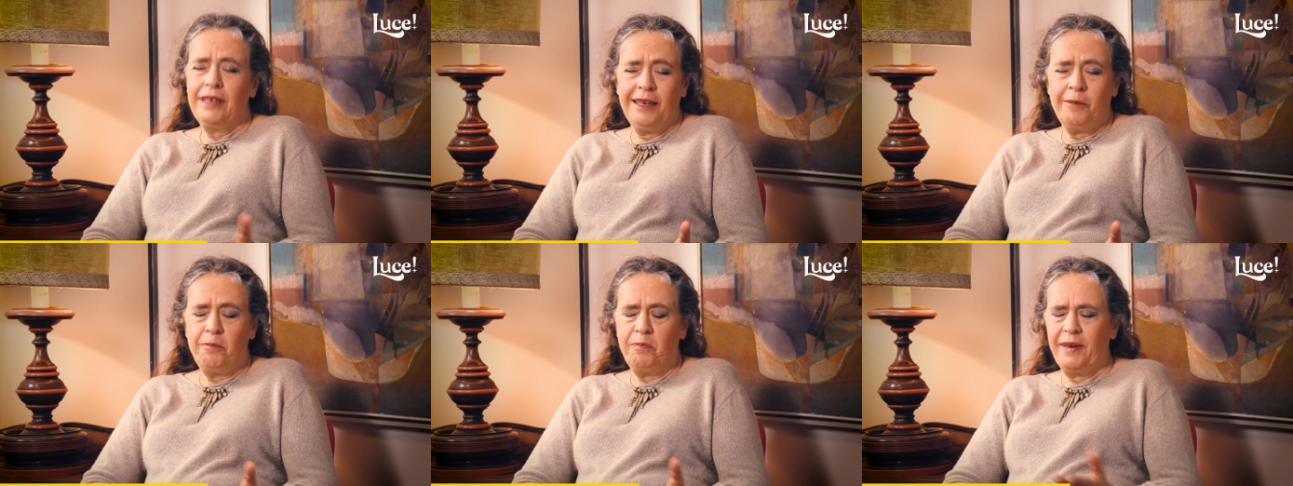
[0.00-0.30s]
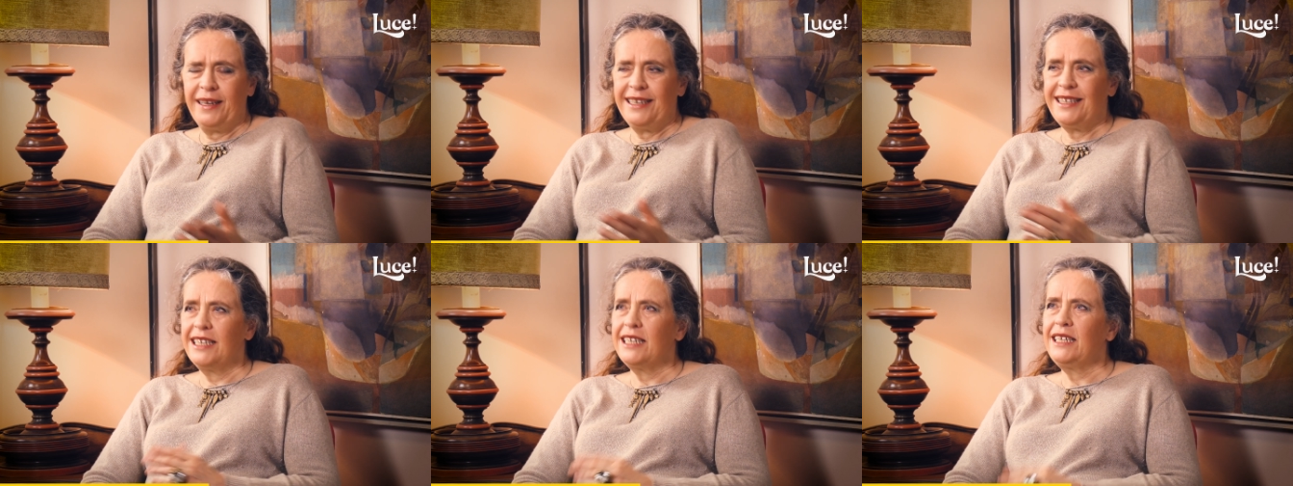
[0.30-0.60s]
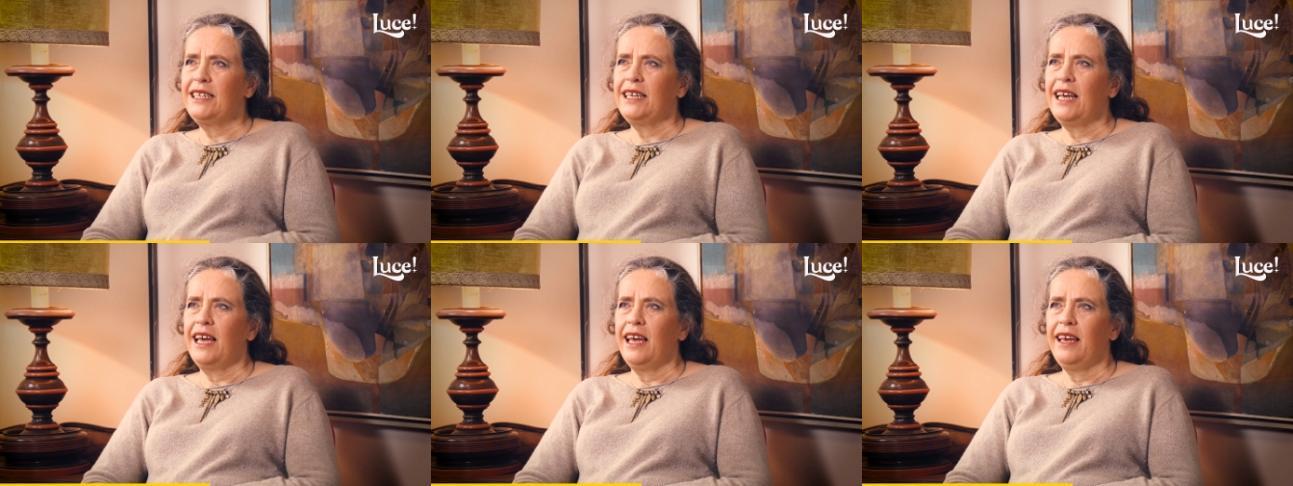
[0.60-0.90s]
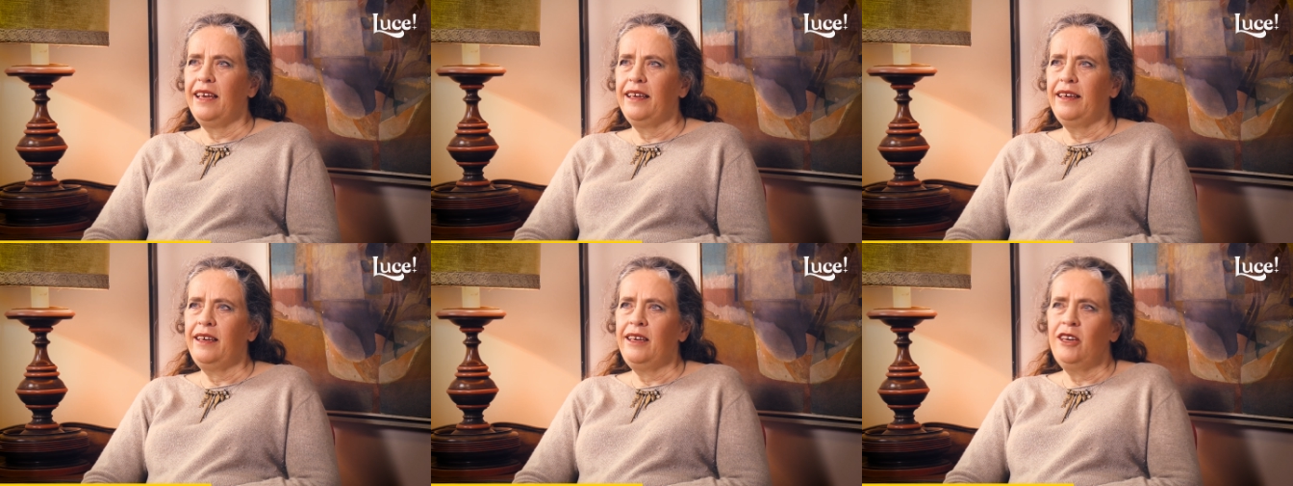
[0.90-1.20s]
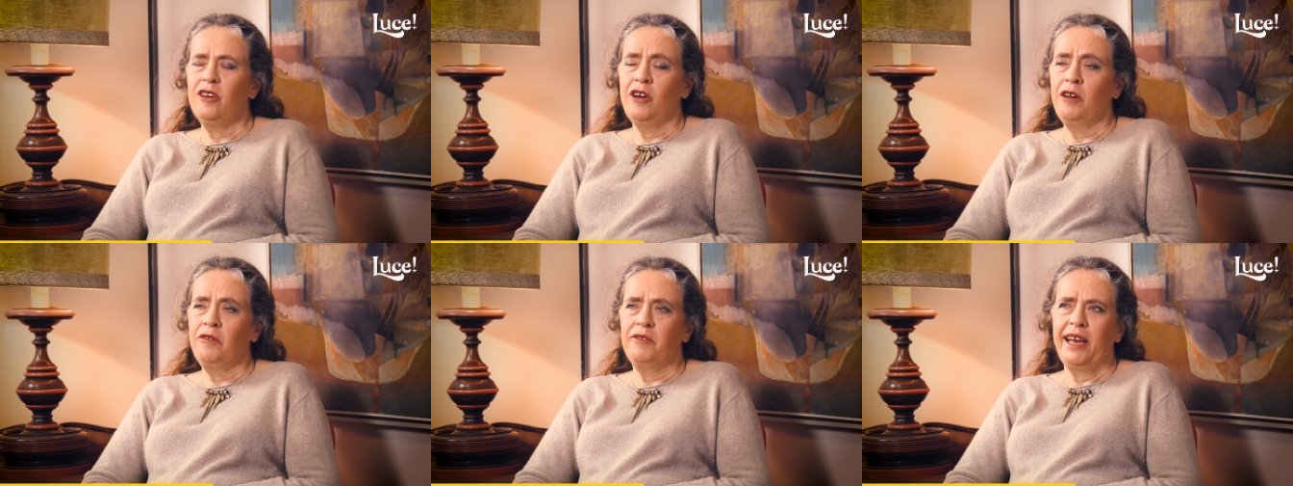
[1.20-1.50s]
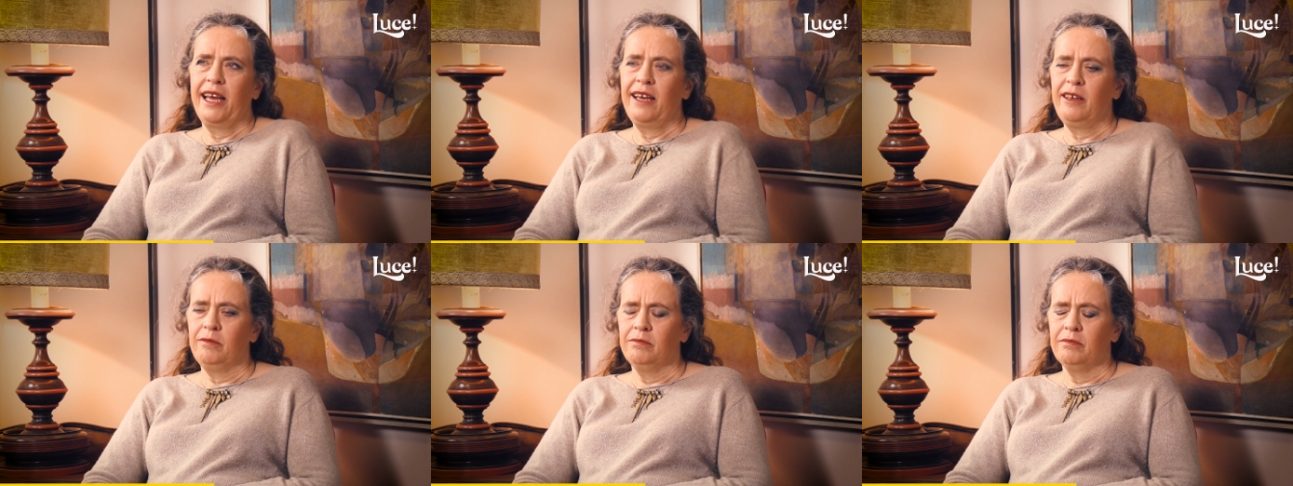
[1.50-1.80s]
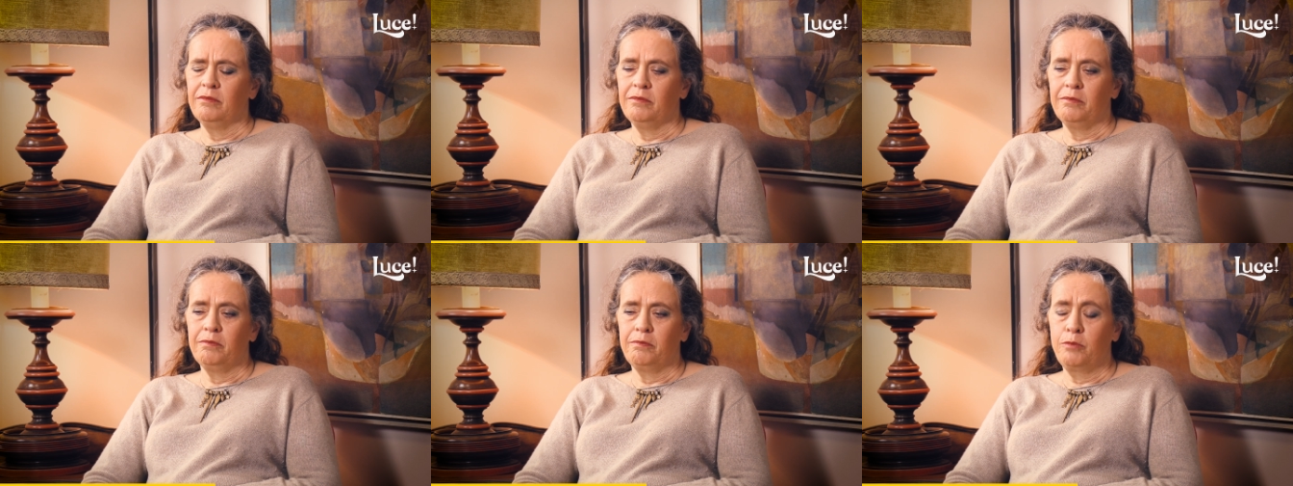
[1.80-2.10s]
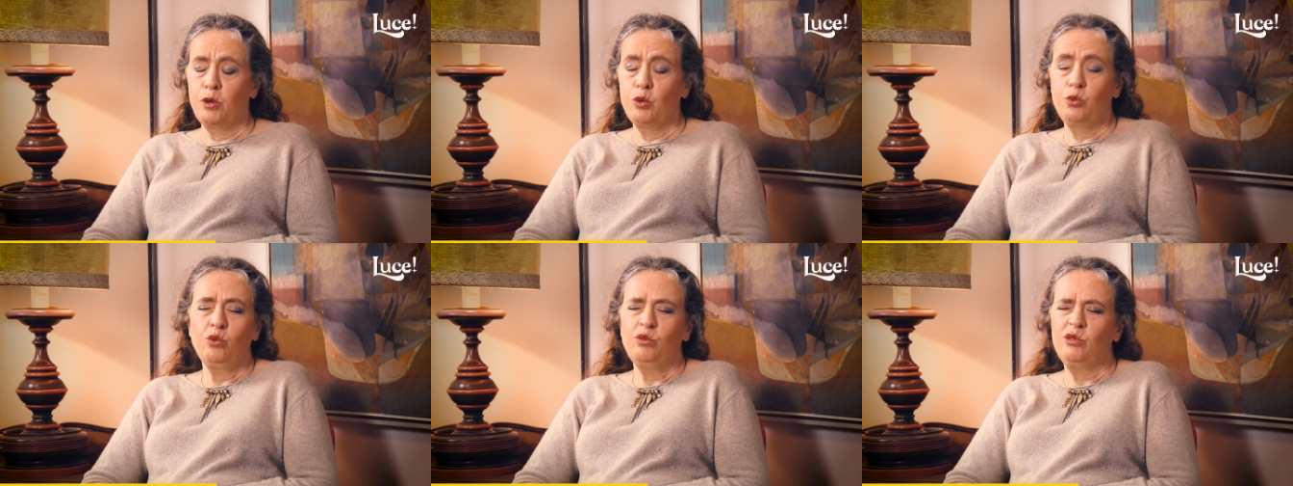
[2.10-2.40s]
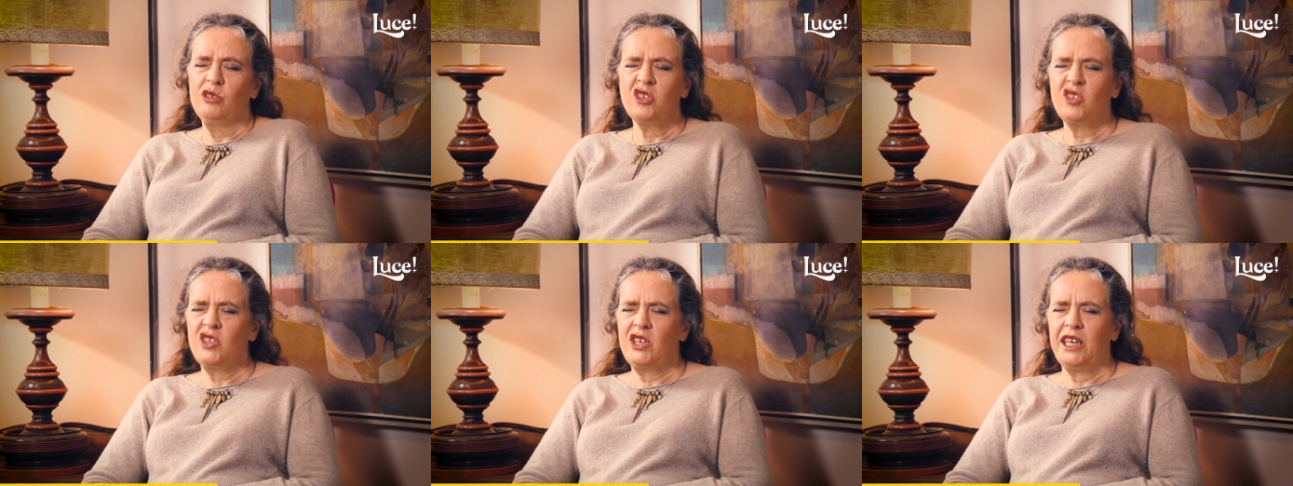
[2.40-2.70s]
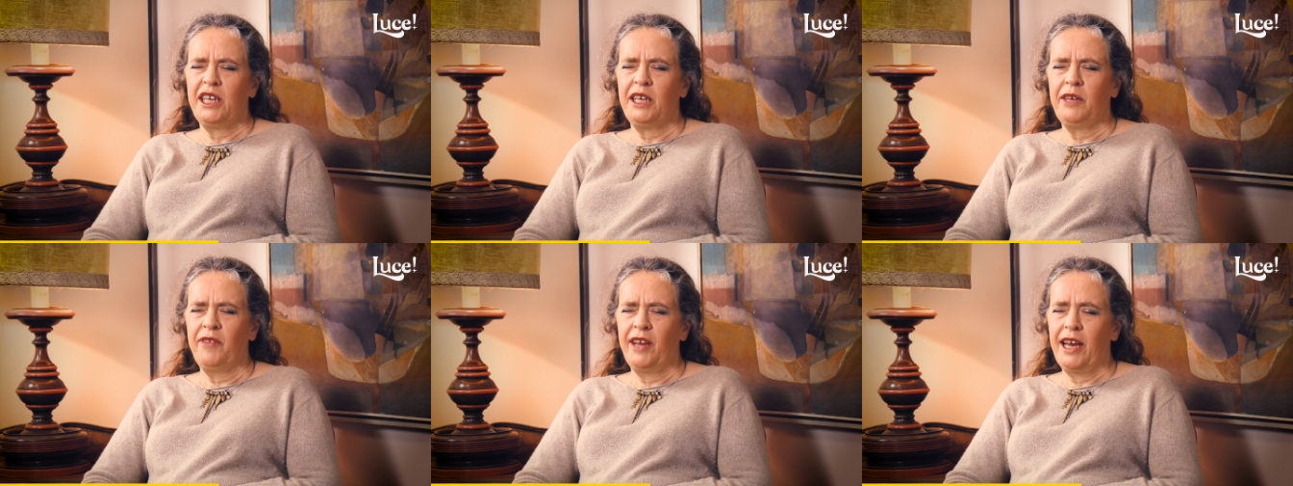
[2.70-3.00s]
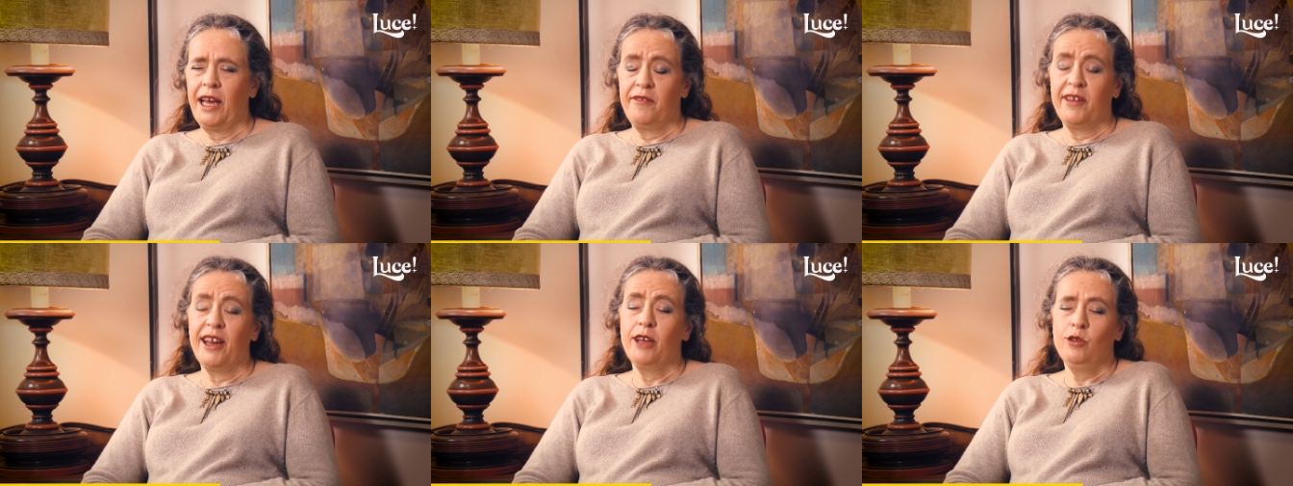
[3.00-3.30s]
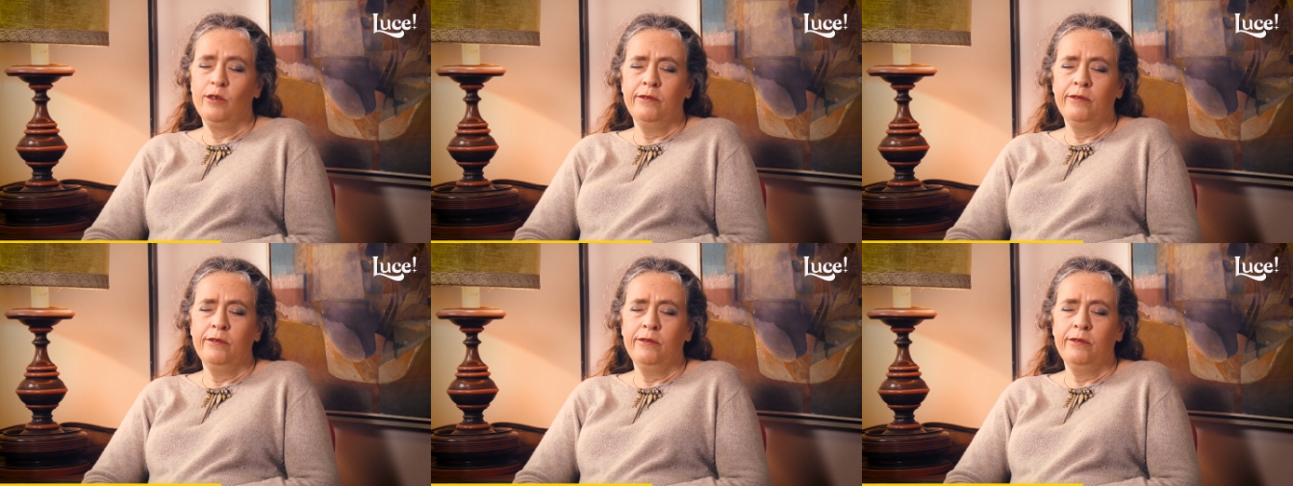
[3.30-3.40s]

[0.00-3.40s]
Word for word: e prese sei. Io avrei potuto scrivere, avrei